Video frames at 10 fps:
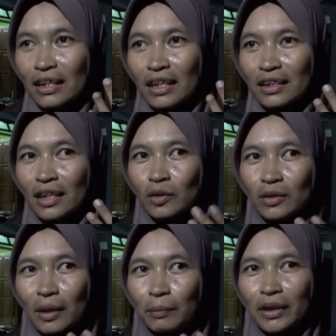karena
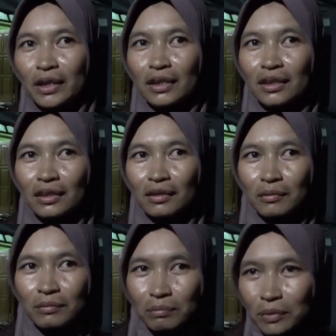takut tapi
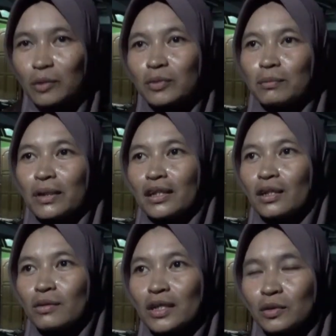belum sempat
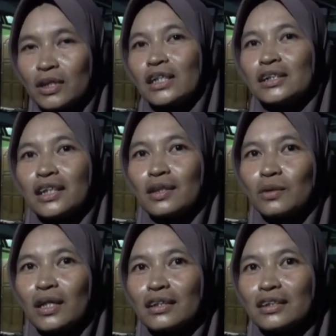keluar sudah
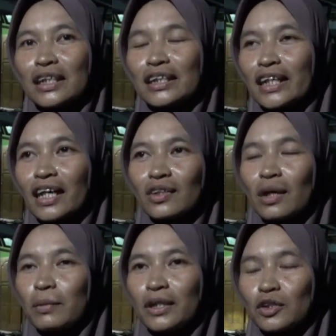kejatuhan genteng
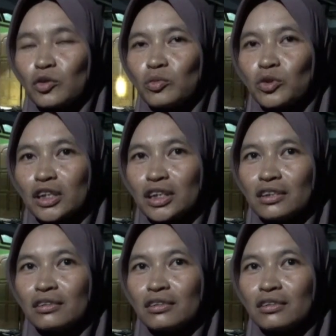atau apa gitu mungkin.